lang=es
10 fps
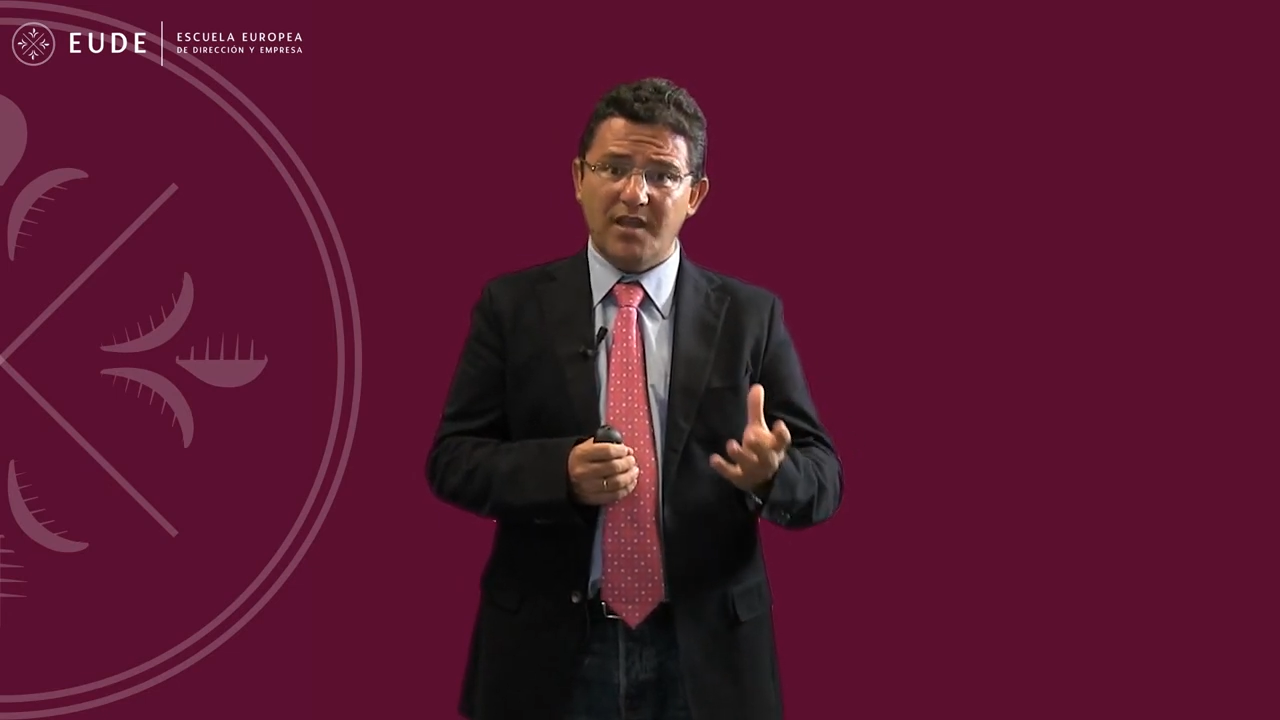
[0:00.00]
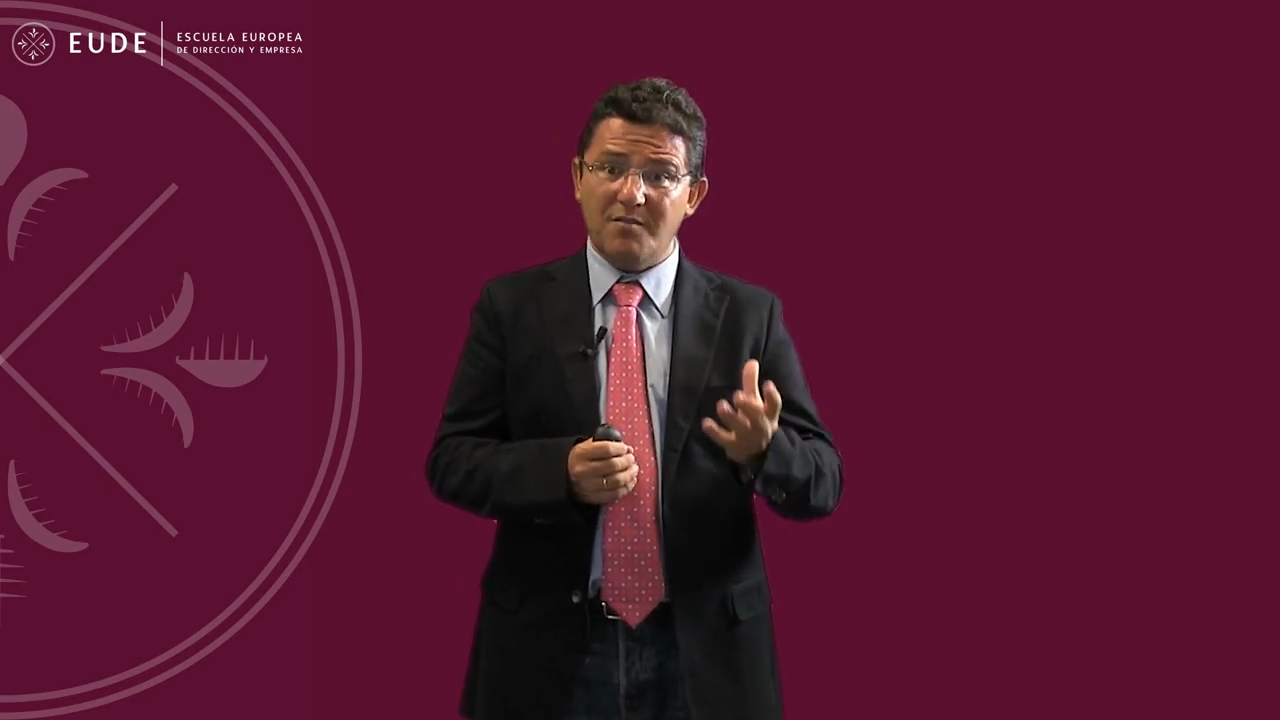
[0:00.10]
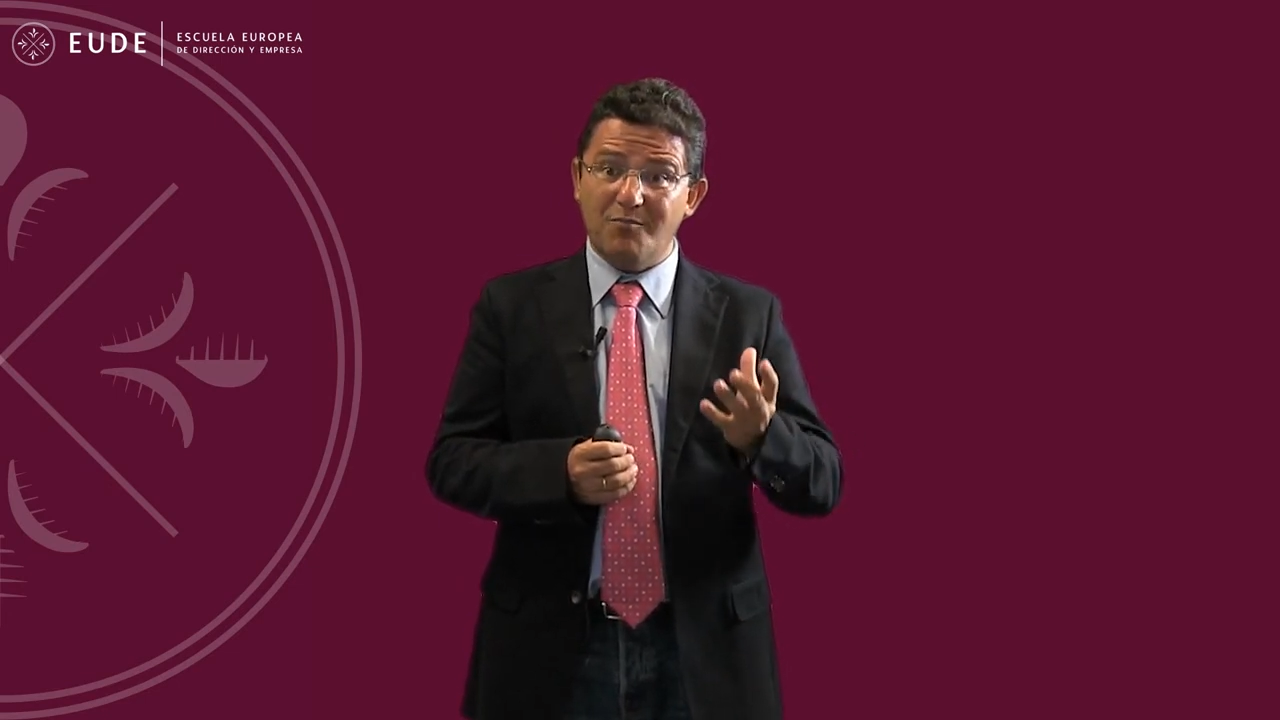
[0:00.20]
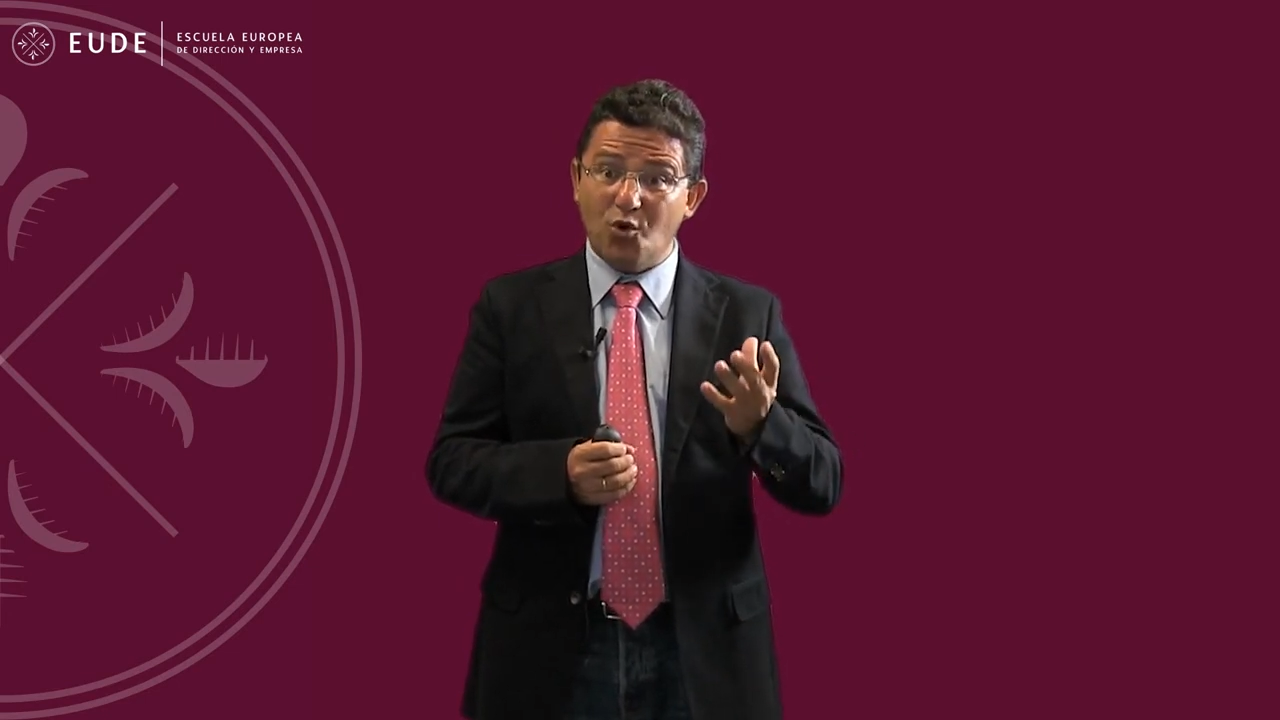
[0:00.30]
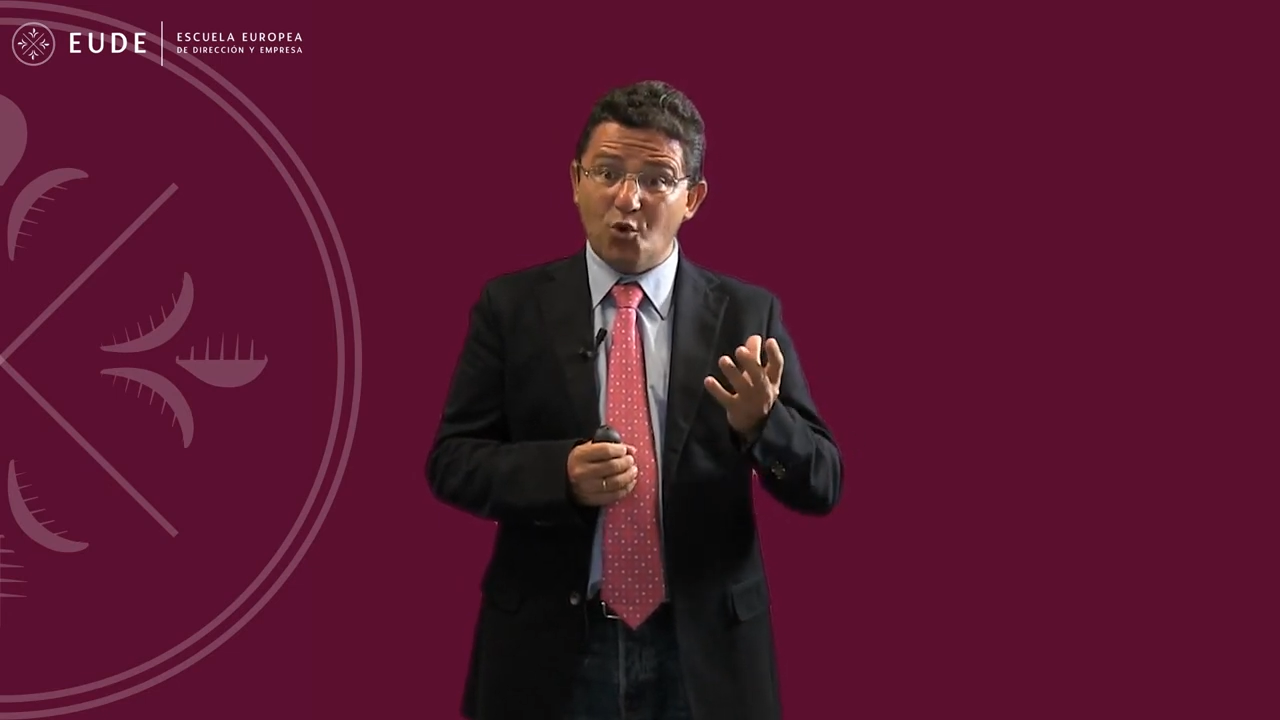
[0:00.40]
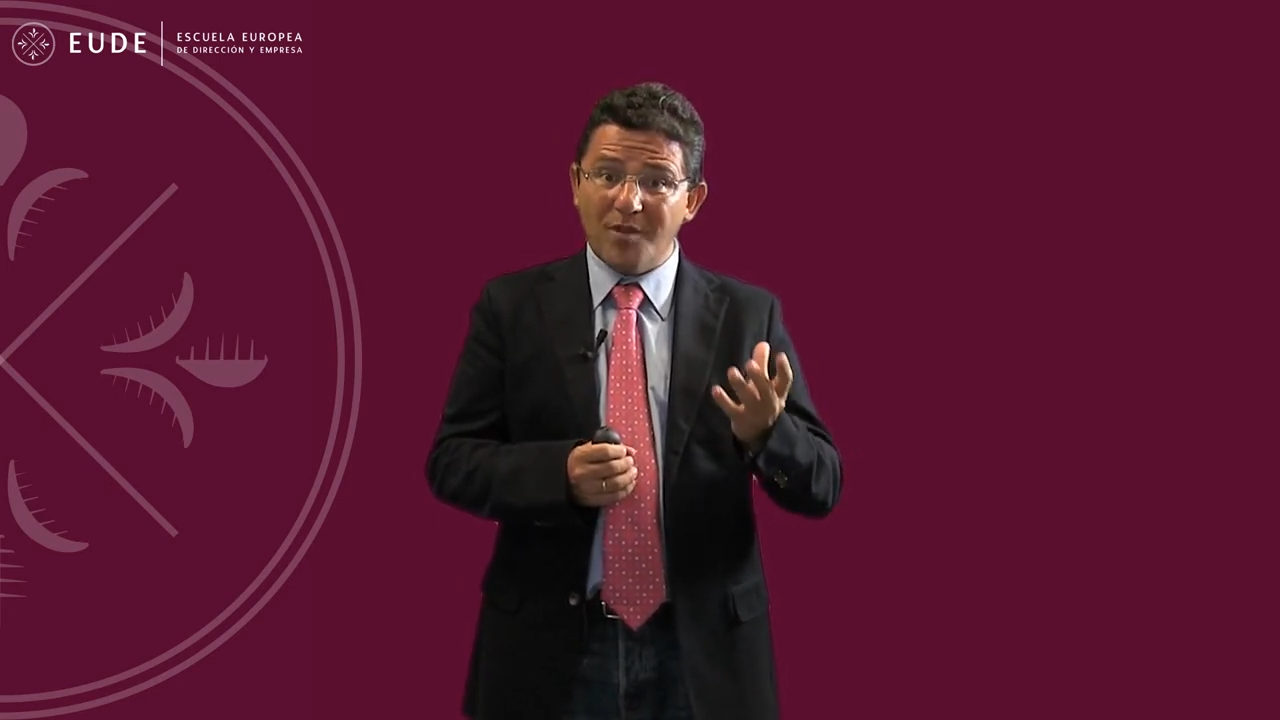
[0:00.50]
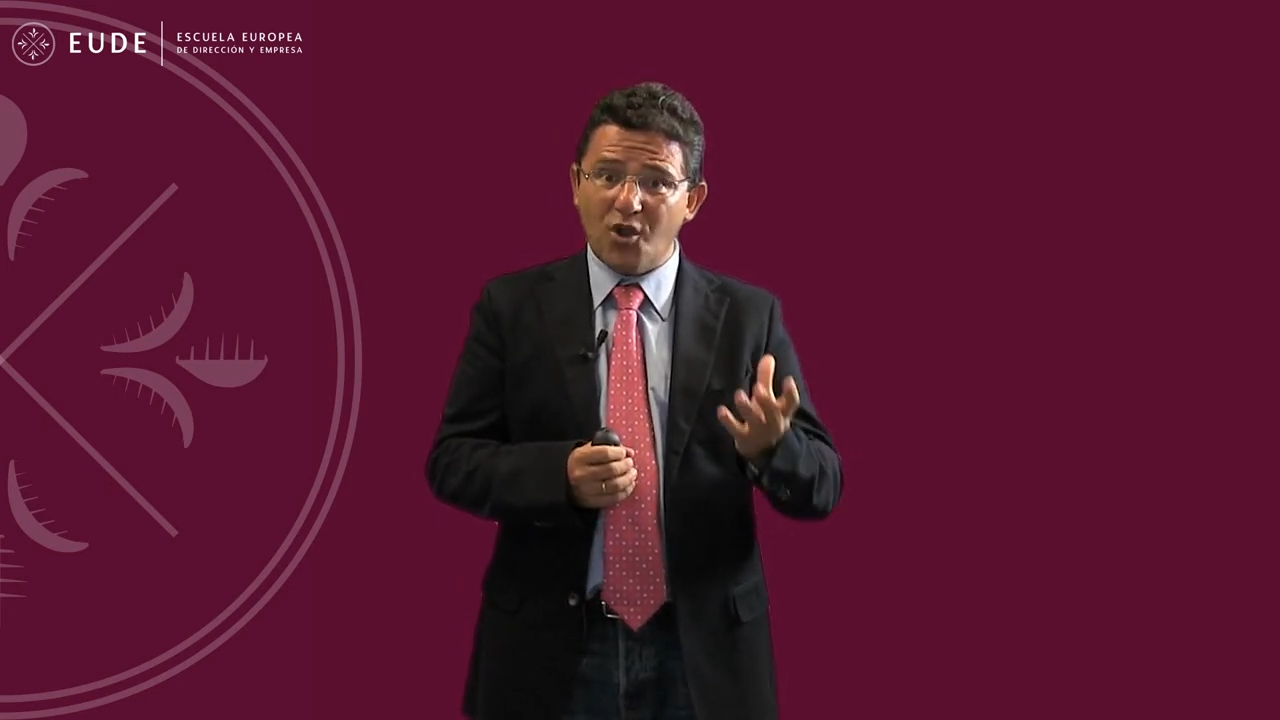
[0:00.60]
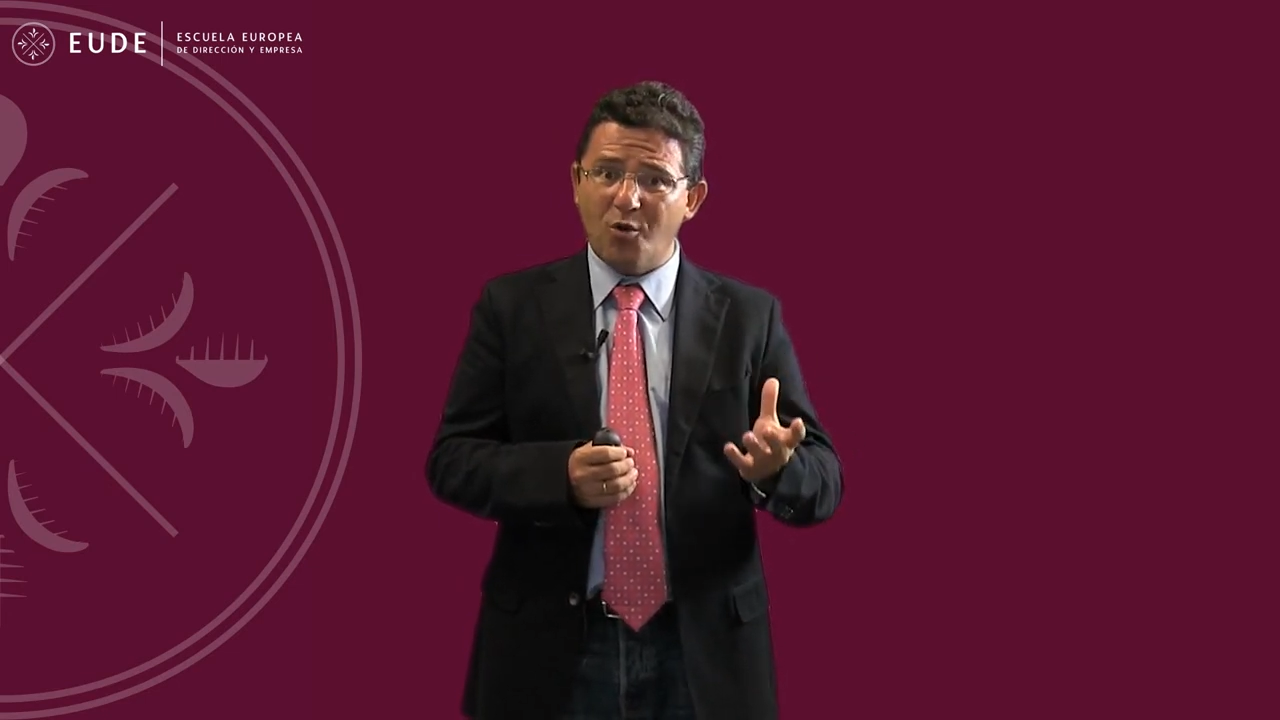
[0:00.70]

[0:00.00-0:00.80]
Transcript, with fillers: en volumen